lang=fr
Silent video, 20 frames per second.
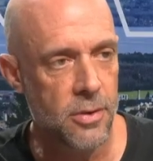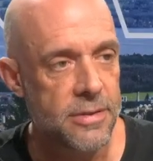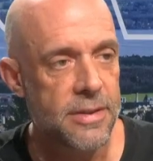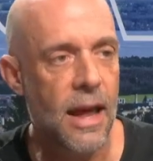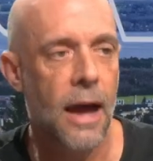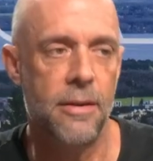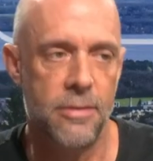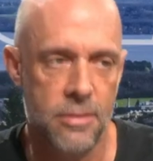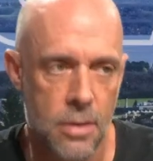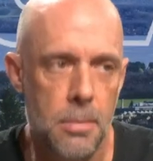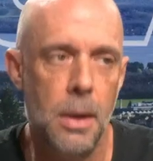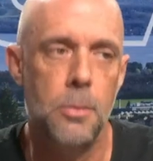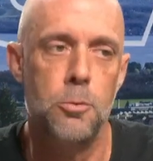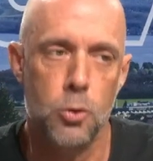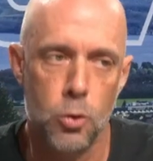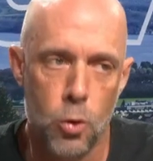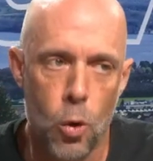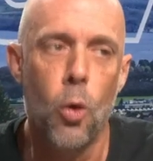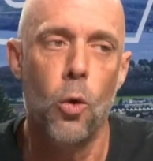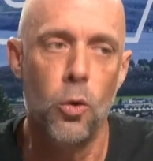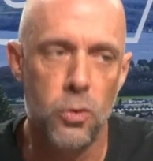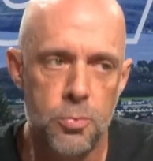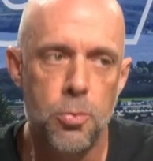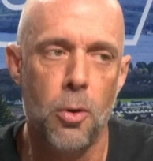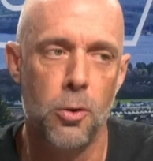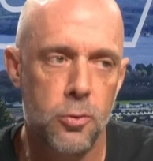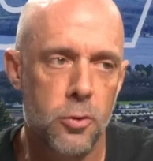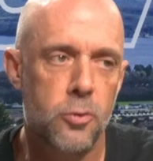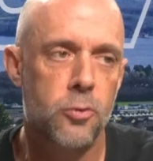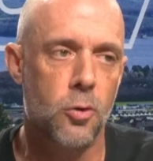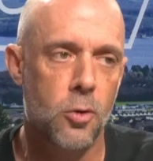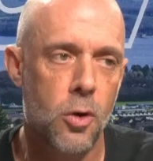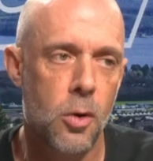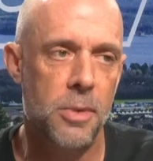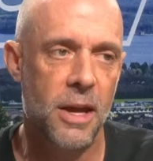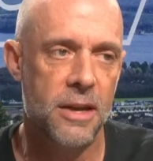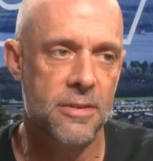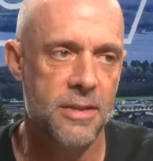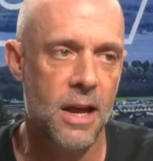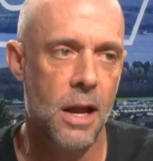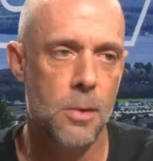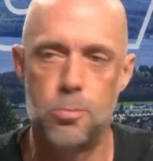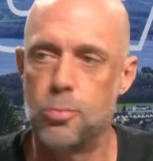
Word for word: Ça reste quand même une grosse production commerciale